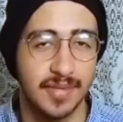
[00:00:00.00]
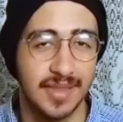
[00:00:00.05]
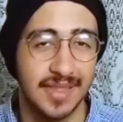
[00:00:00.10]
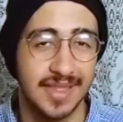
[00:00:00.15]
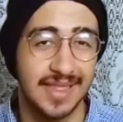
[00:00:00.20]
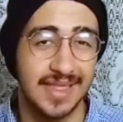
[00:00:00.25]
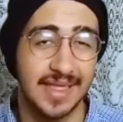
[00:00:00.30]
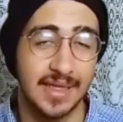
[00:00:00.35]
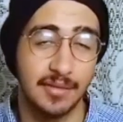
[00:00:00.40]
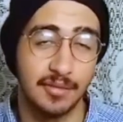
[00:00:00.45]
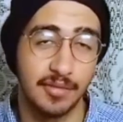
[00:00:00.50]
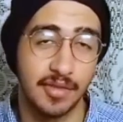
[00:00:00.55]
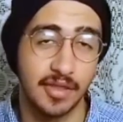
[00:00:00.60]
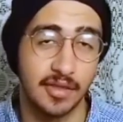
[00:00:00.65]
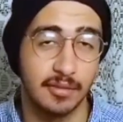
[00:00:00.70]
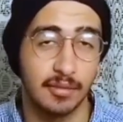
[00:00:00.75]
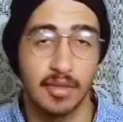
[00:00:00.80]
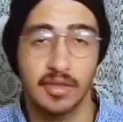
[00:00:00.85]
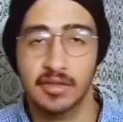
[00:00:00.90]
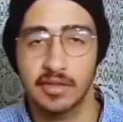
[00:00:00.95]
ملي
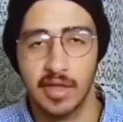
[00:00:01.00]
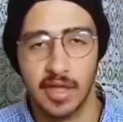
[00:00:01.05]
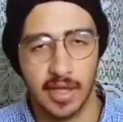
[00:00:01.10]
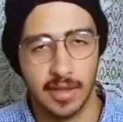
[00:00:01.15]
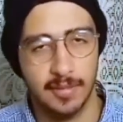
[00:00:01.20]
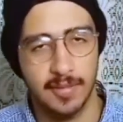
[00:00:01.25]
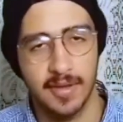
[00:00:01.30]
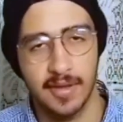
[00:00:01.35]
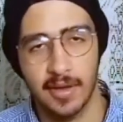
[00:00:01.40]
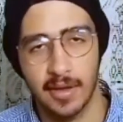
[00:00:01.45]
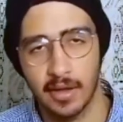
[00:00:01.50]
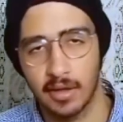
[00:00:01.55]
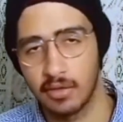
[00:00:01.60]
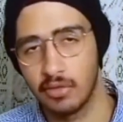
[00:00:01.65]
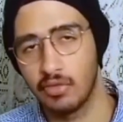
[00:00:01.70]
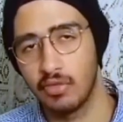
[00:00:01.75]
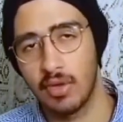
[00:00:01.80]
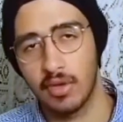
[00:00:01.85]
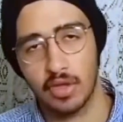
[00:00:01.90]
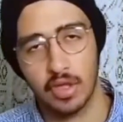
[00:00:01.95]
امبير بطاريه كبيره
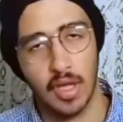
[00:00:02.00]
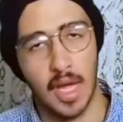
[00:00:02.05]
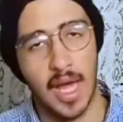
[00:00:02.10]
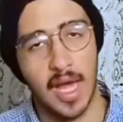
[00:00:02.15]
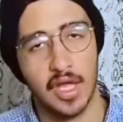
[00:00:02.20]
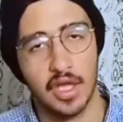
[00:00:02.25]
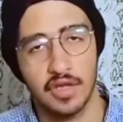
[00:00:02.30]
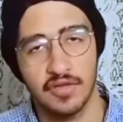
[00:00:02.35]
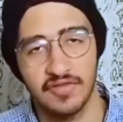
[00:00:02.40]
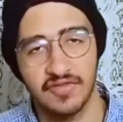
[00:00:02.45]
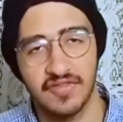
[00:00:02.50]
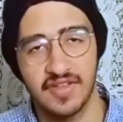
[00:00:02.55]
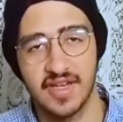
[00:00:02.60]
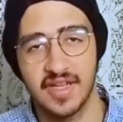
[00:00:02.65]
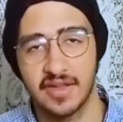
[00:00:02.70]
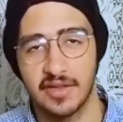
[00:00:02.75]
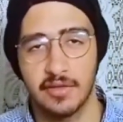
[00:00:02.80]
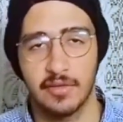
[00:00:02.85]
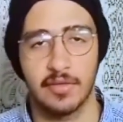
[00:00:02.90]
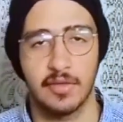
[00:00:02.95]
وشعاش
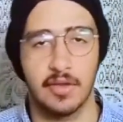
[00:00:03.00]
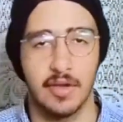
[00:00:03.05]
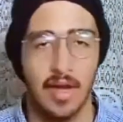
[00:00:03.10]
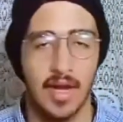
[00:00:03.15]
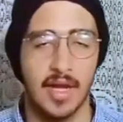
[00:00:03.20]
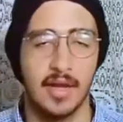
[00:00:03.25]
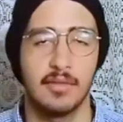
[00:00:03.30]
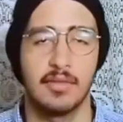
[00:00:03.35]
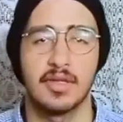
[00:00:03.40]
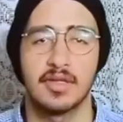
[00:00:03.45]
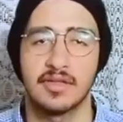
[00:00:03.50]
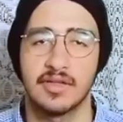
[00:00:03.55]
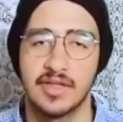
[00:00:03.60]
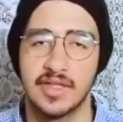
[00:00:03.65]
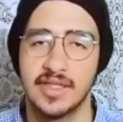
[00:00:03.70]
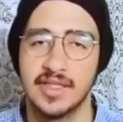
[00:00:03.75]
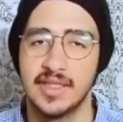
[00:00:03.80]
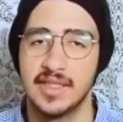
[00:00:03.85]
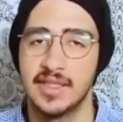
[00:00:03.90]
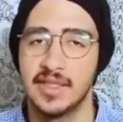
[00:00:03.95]
انفينكس بصراحه على
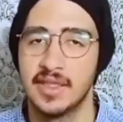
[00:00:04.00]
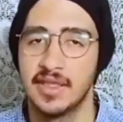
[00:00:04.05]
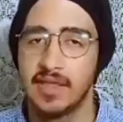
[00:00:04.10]
البطاريه دي